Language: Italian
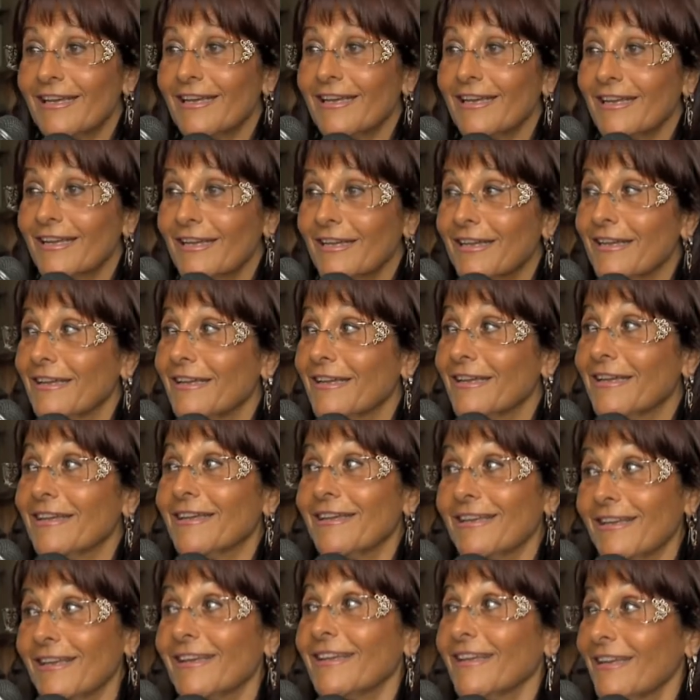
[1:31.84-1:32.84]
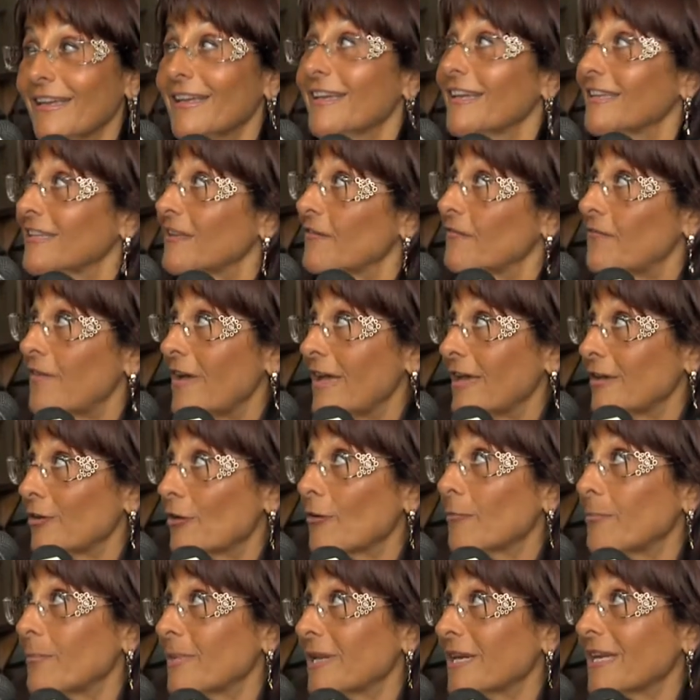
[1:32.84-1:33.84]
e, ed è
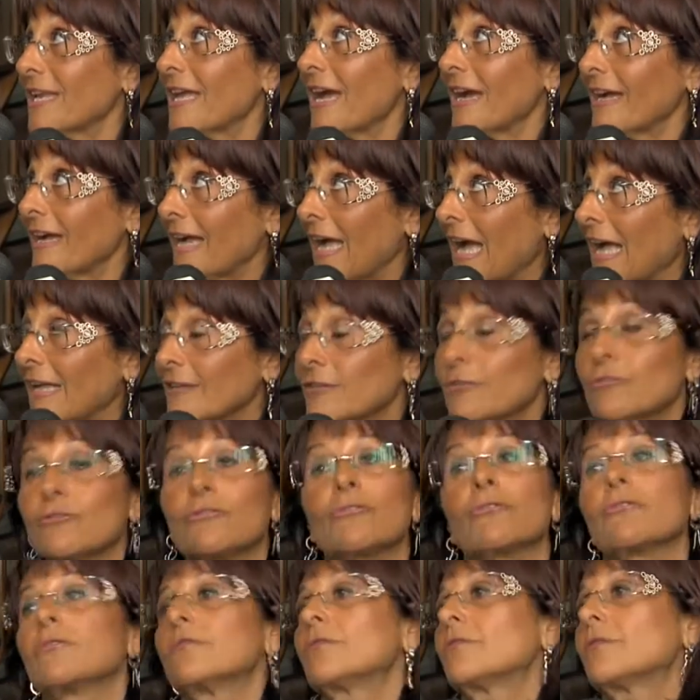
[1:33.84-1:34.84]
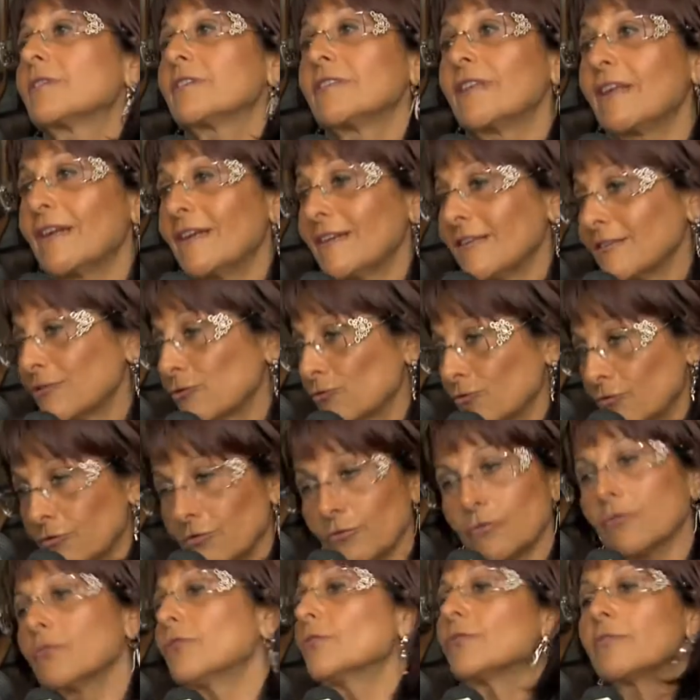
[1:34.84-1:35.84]
vero perché accanto alle
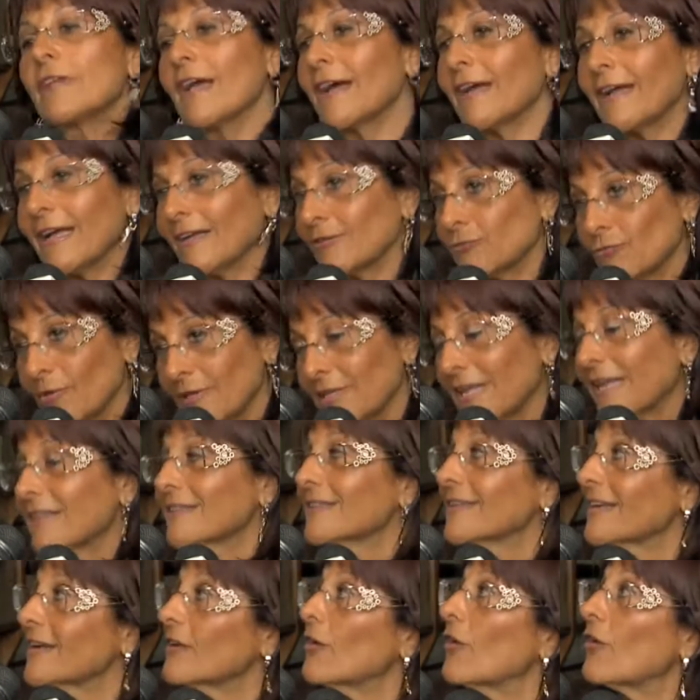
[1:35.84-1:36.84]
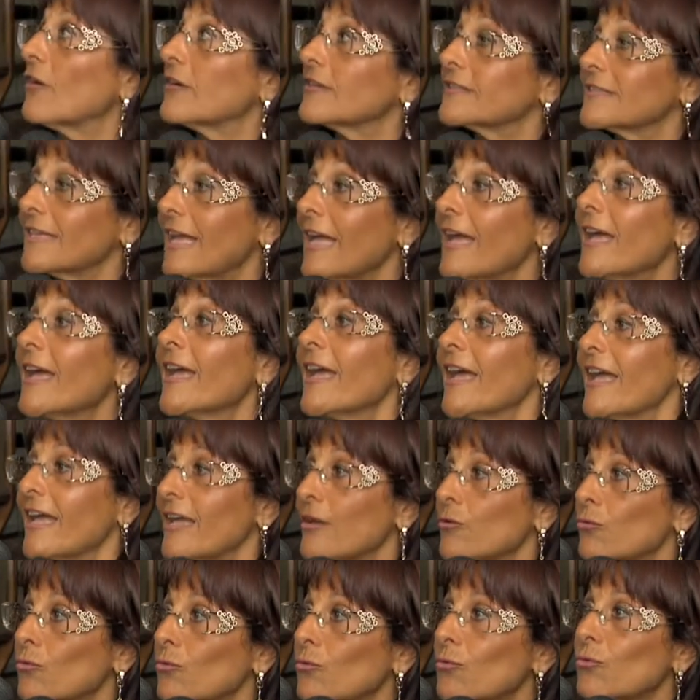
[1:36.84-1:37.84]
estorsioni, accanto ad altre cose
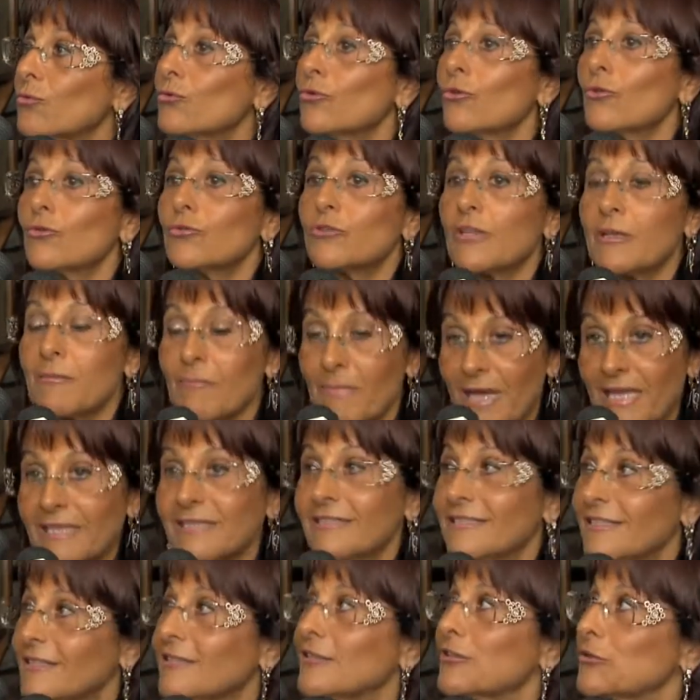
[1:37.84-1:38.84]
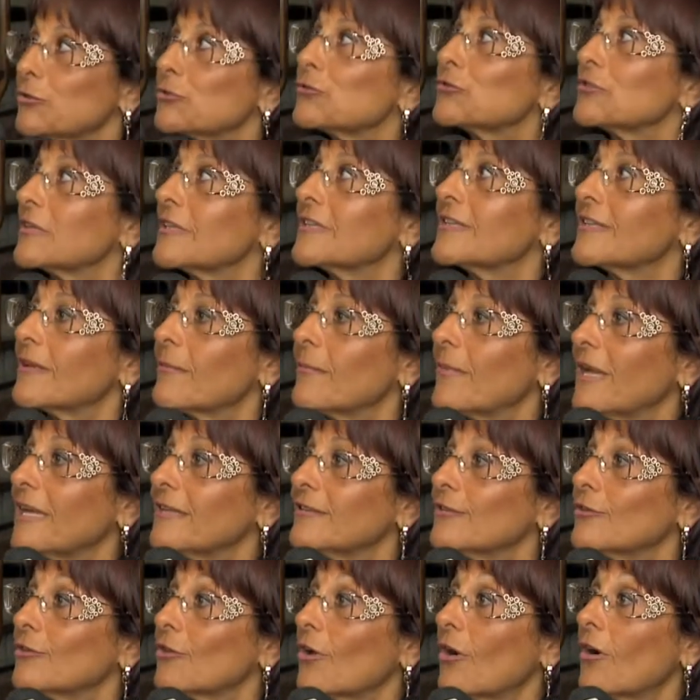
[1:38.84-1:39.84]
è uno dei mezzi di
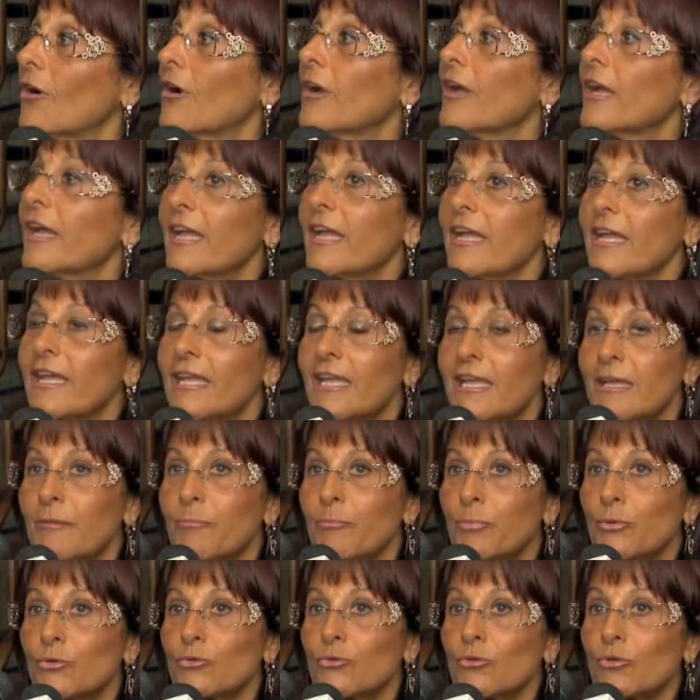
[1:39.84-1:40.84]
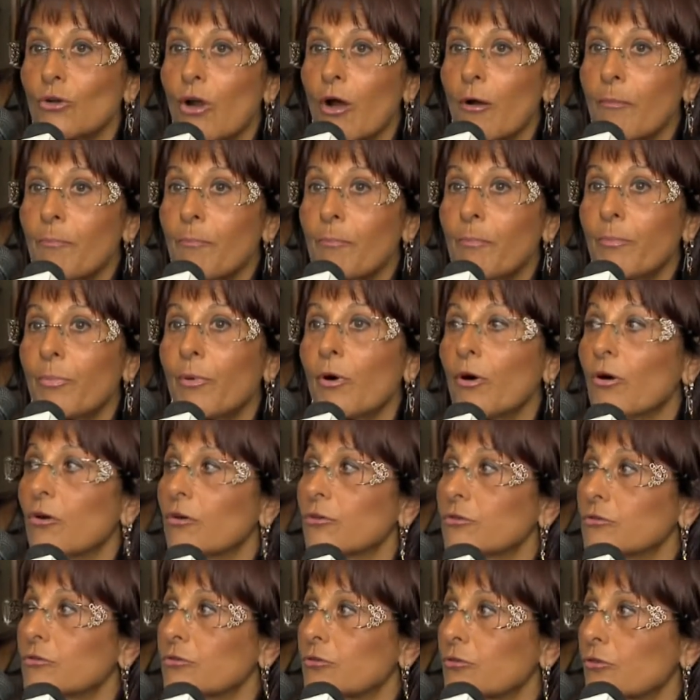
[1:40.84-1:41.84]
sostentamento e
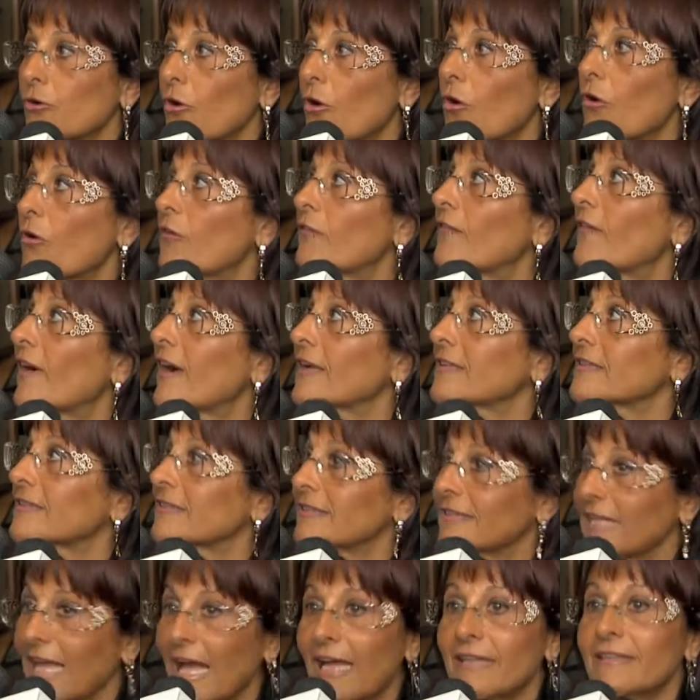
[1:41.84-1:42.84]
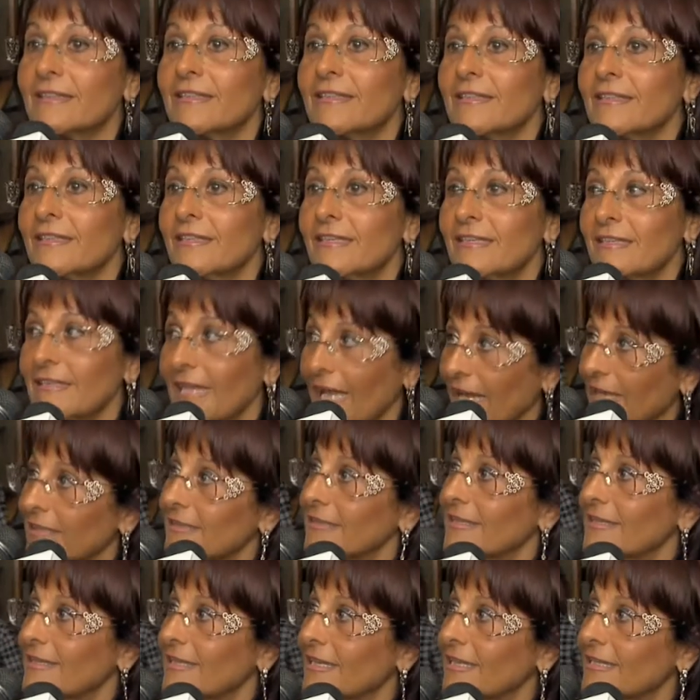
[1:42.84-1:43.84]
purtroppo trova tanti
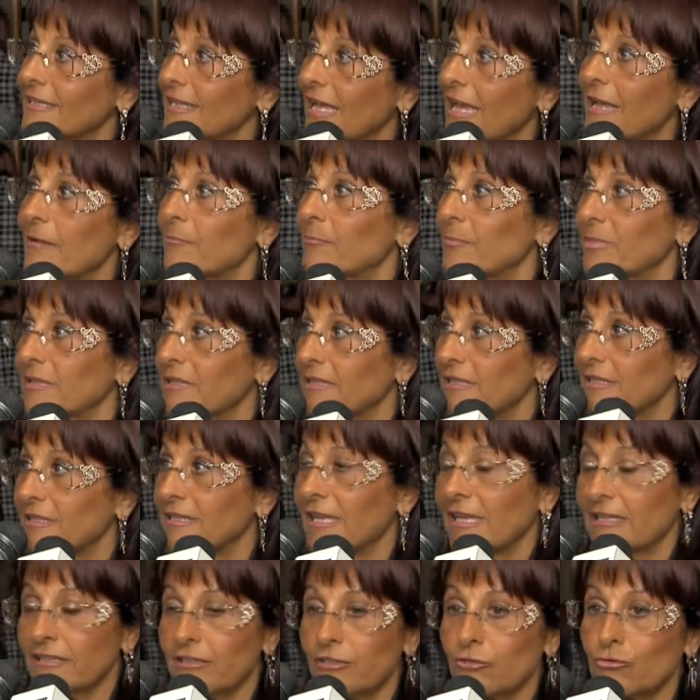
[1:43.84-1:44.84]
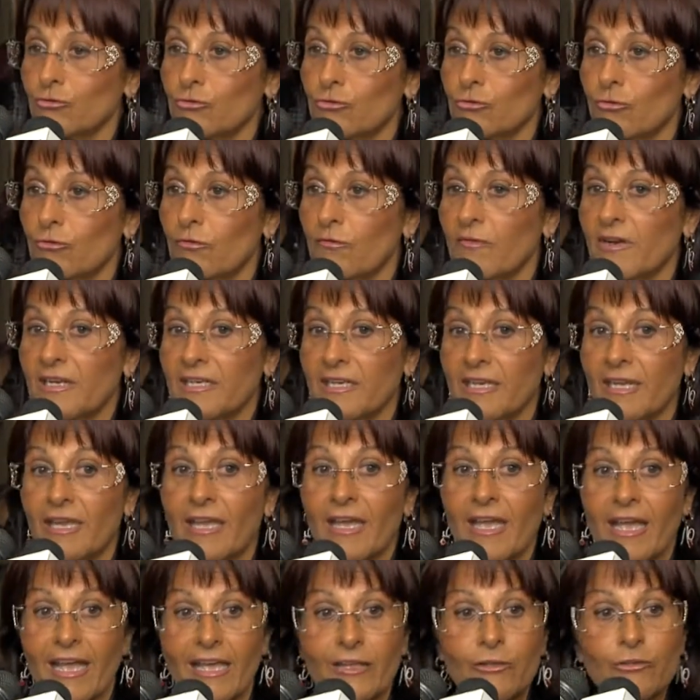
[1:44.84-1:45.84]
tanti adepti, tanti giovani.
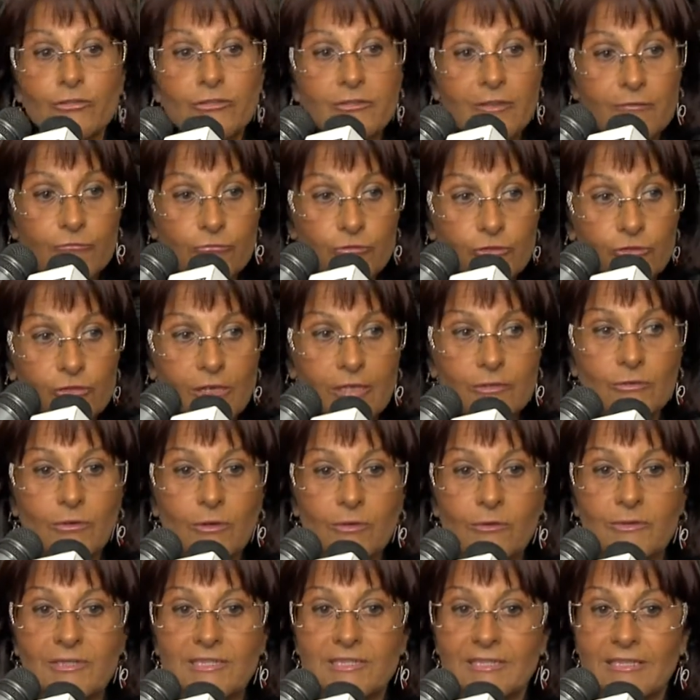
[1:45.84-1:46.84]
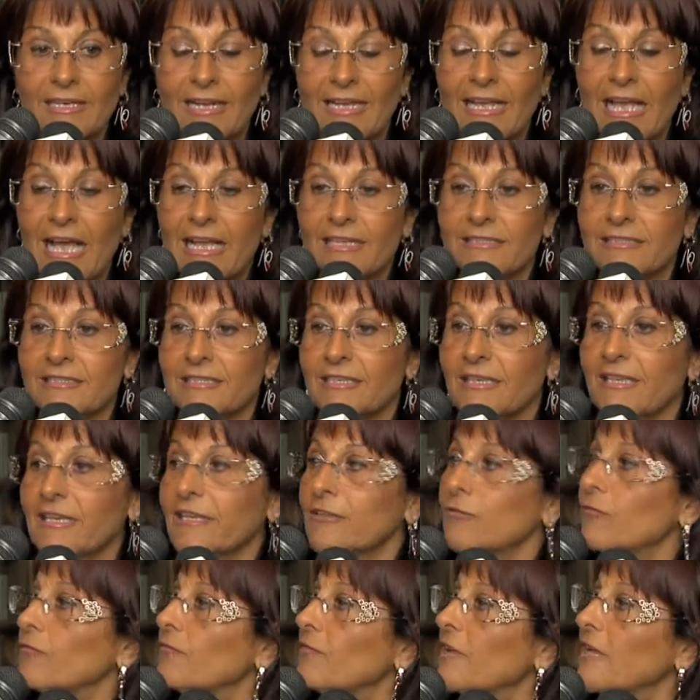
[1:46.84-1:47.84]
E io stavo dicendo a questi ragazzi
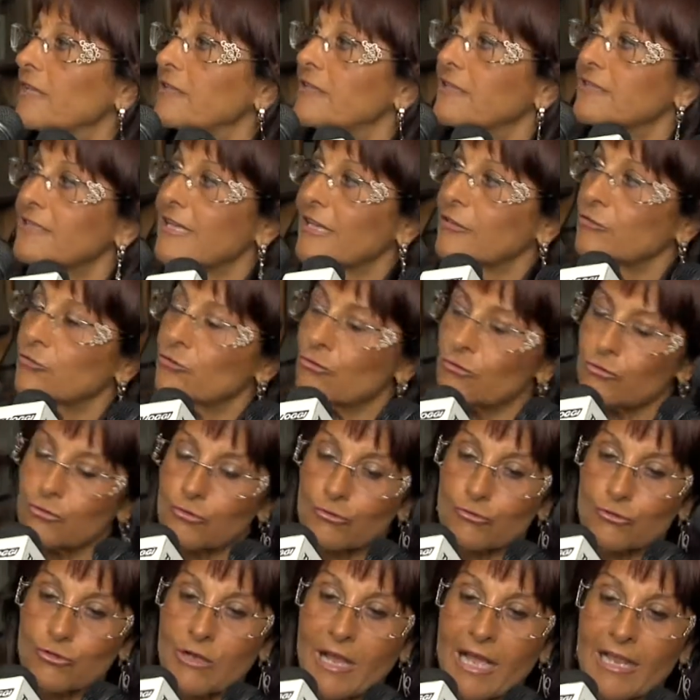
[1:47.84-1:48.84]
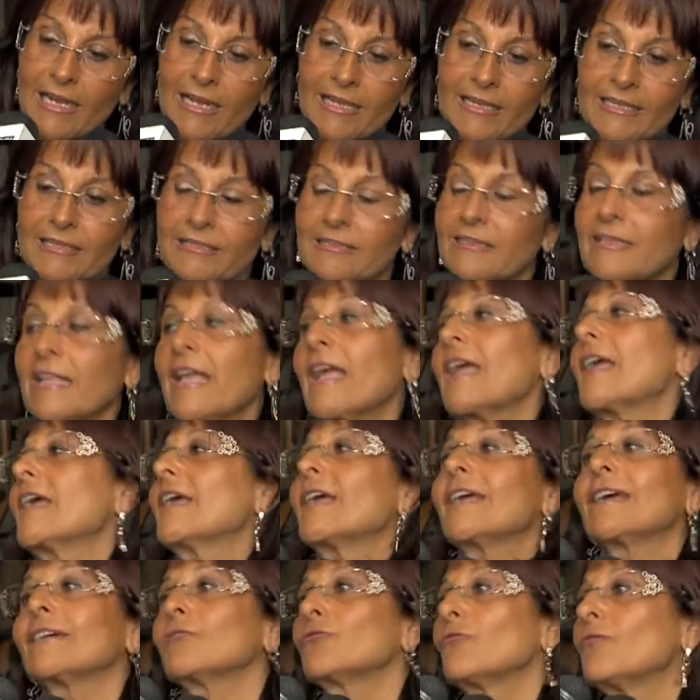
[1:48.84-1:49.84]
che non vi è disagio sociale che
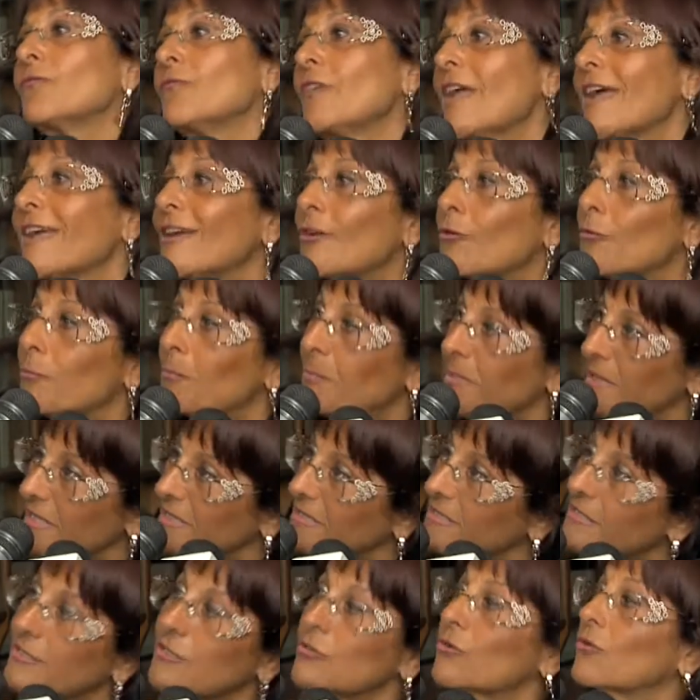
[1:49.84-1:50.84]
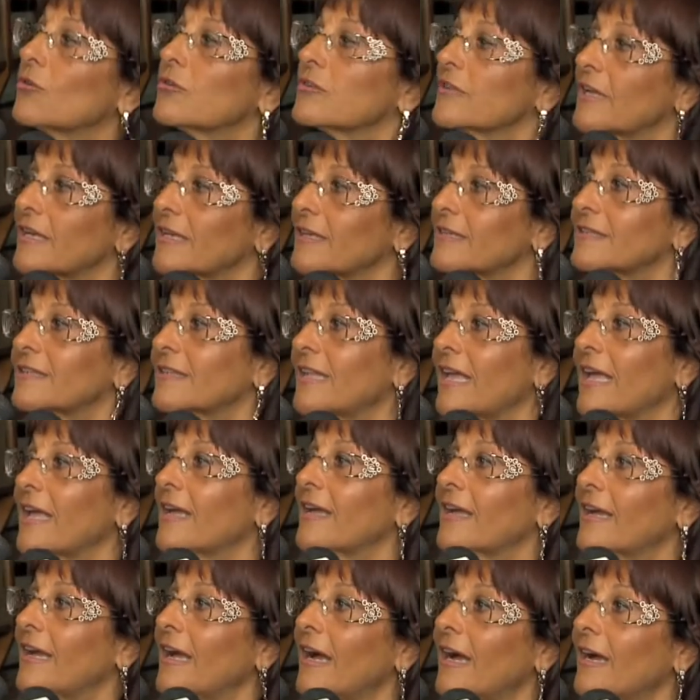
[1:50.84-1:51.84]
tenga, non vi è incomprensione che
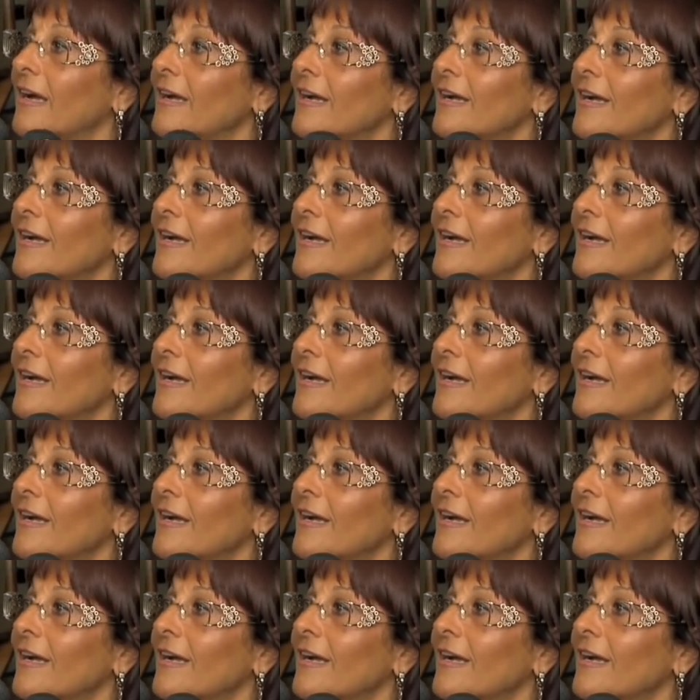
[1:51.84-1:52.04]
tenga,